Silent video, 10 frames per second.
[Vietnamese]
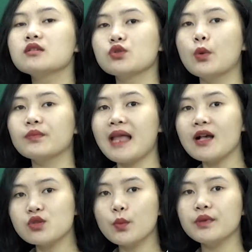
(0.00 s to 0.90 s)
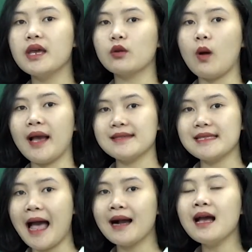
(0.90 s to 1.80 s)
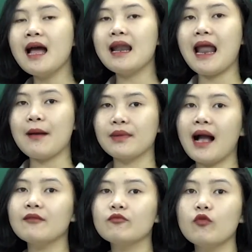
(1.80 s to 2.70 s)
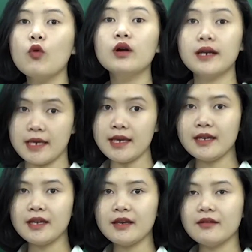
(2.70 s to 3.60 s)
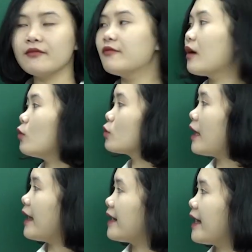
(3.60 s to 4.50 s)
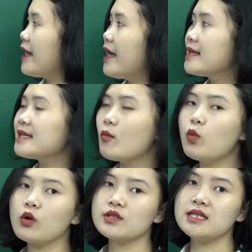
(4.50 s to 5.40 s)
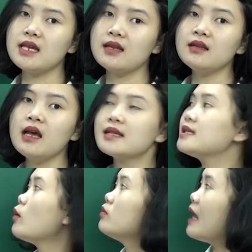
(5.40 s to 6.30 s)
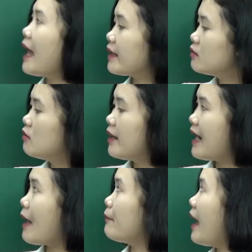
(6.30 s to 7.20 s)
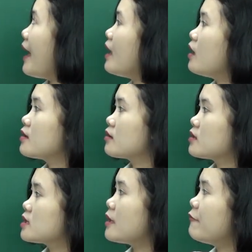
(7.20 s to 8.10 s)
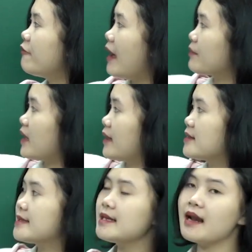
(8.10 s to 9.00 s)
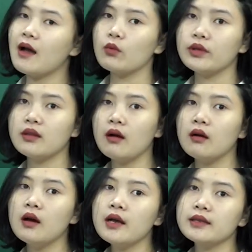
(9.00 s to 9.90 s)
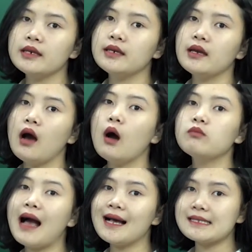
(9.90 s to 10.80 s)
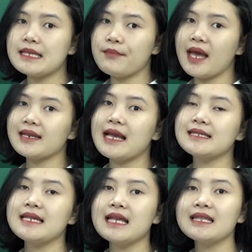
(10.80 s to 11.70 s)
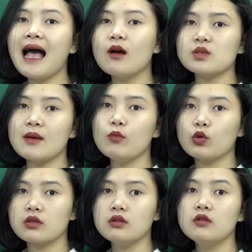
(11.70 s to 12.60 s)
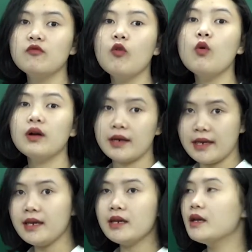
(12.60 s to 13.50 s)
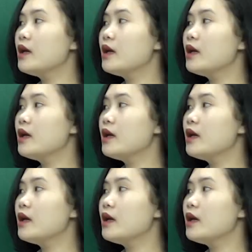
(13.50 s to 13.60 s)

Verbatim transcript: sử dụng tác dụng nhiệt của ánh sáng làm các vũ khí. Và cụ thể này, trong cuộc chiến chống lại người La Mã xâm phạm thành Syracuse thì ông Archimedes đã chế tạo ra một thứ vũ khí,